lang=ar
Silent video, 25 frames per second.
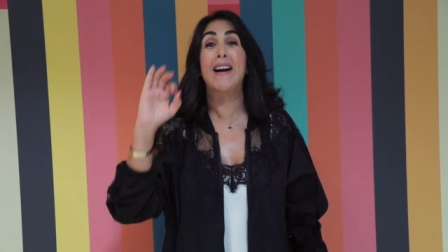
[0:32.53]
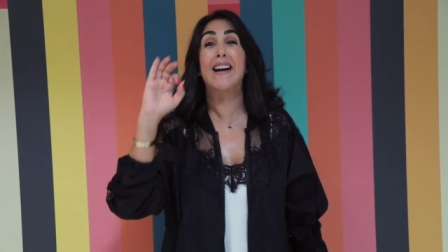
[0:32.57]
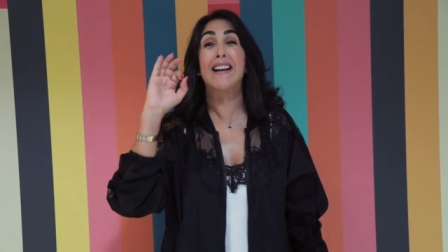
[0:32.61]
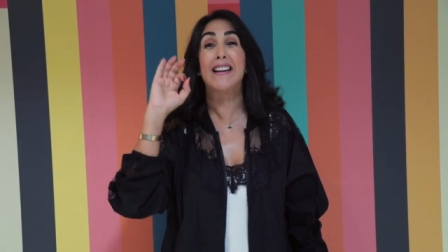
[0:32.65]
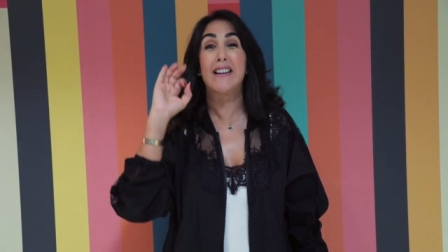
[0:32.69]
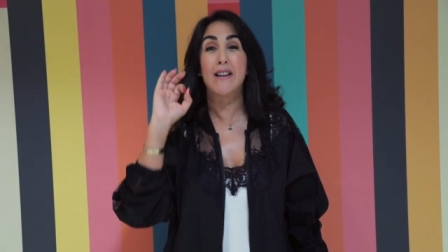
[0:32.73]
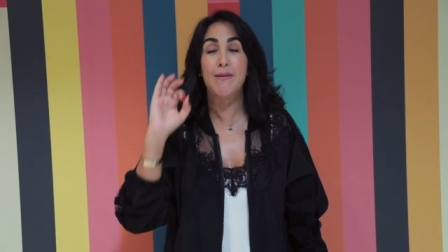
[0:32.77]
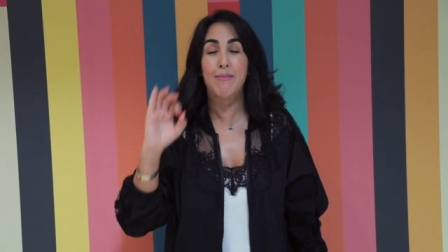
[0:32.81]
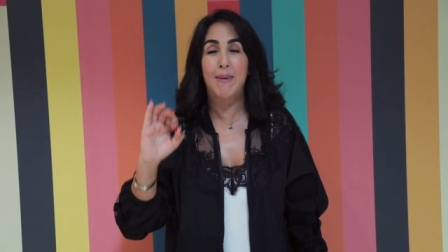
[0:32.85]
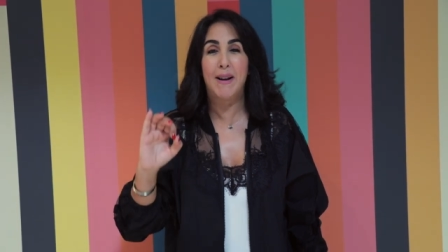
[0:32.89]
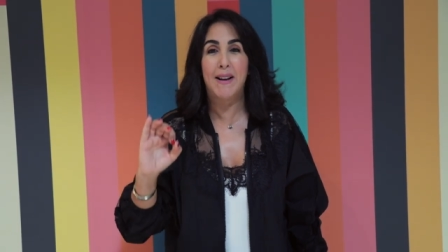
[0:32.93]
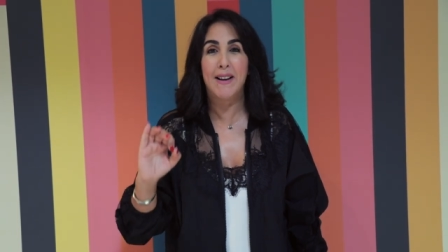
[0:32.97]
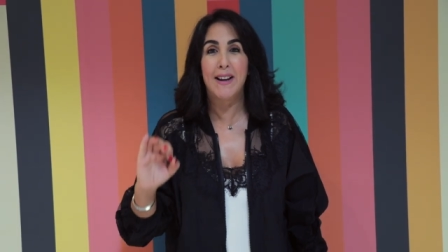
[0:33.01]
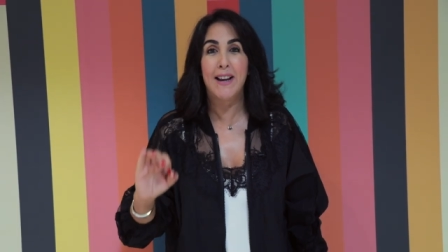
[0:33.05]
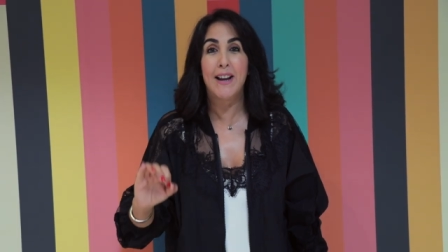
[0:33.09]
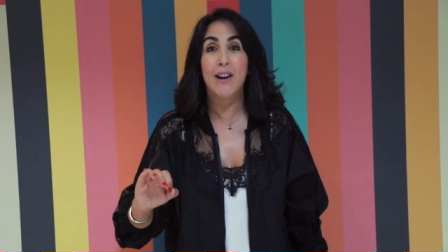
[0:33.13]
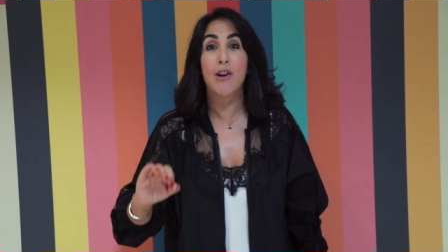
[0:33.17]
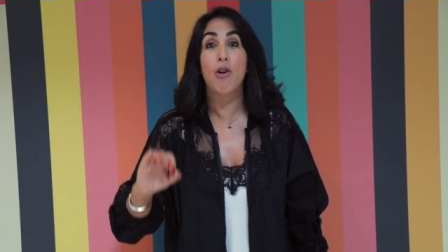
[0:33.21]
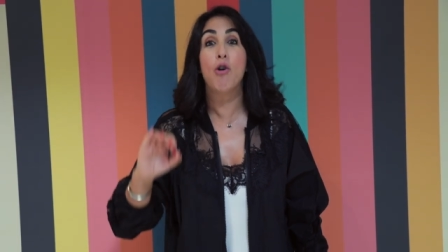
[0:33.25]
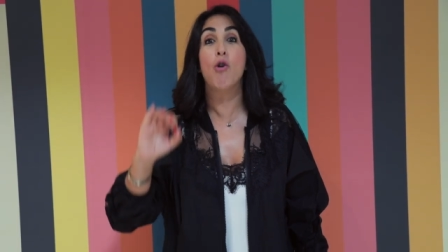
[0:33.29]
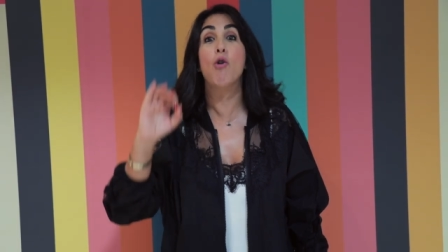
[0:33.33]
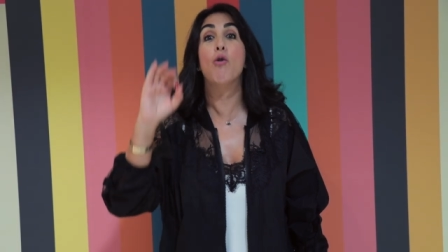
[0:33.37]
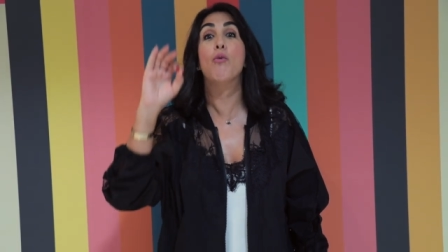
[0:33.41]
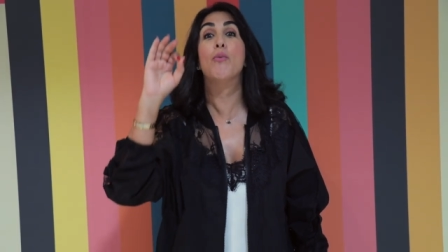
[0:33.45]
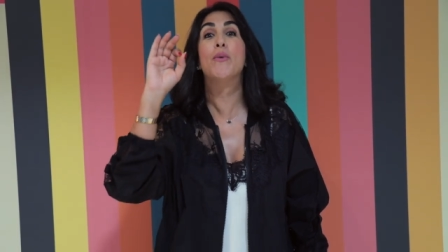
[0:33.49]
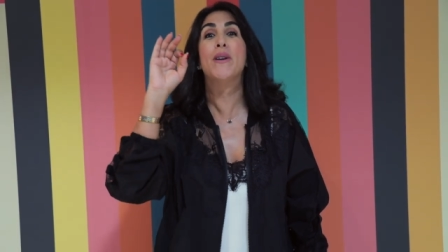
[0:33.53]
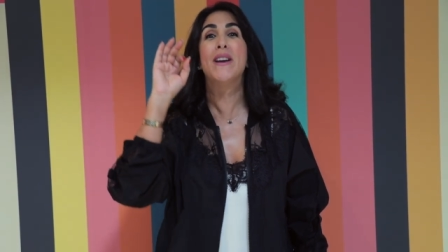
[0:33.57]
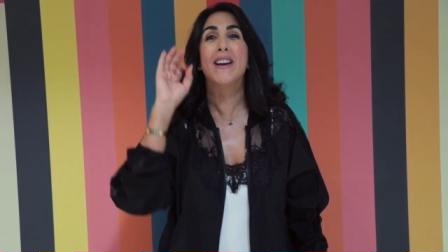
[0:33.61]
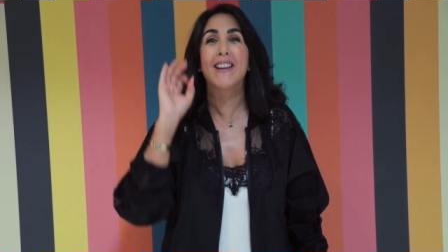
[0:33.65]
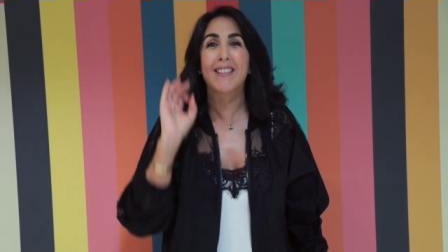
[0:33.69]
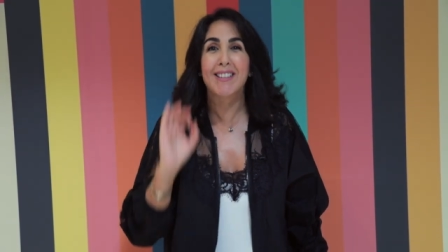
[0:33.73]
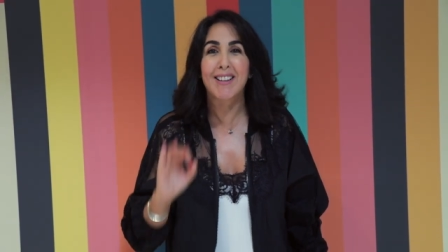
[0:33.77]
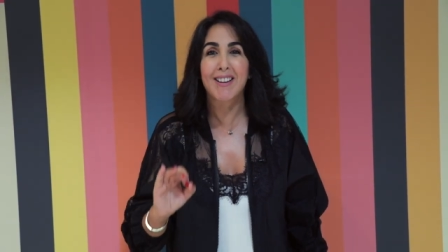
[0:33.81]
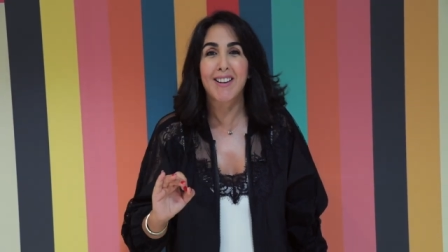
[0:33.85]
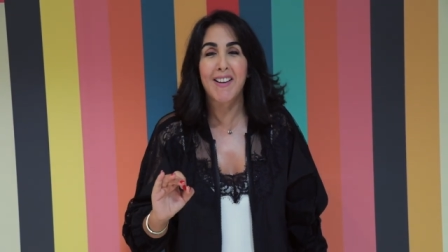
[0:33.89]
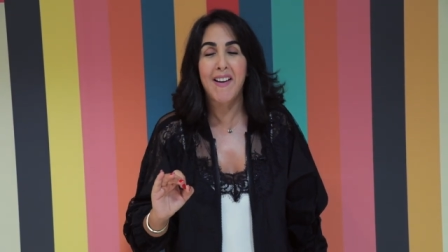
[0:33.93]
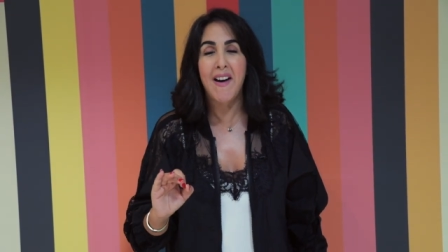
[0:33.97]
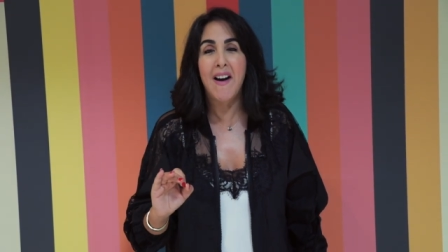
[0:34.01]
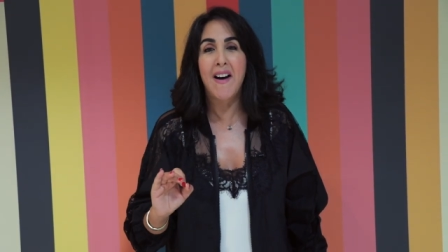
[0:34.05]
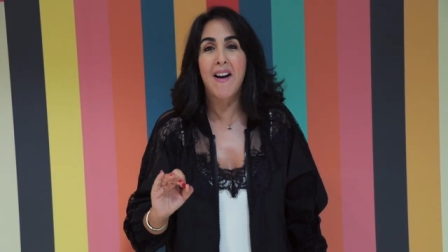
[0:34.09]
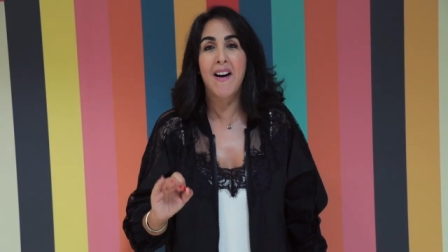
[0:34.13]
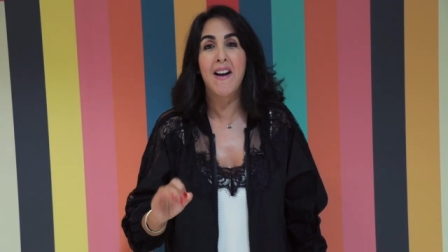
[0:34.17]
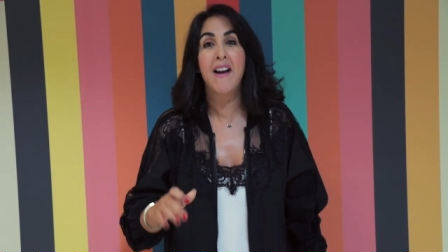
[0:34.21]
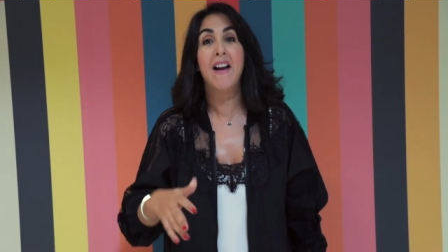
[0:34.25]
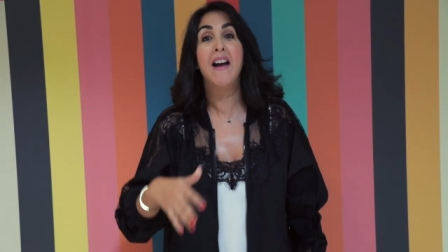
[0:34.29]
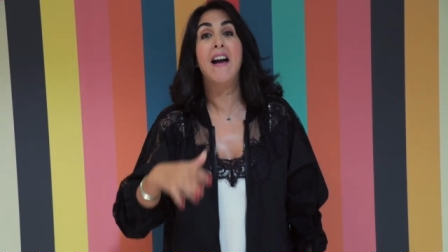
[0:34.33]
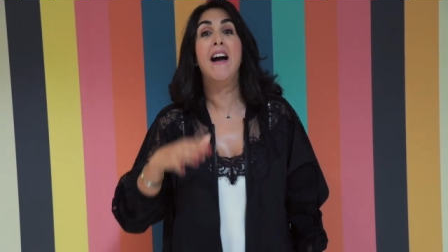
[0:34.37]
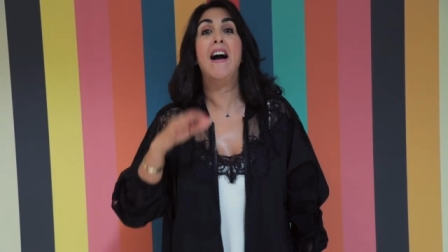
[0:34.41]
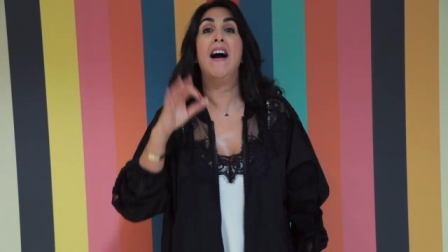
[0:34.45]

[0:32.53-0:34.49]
قلب عليه ومنين تلقاه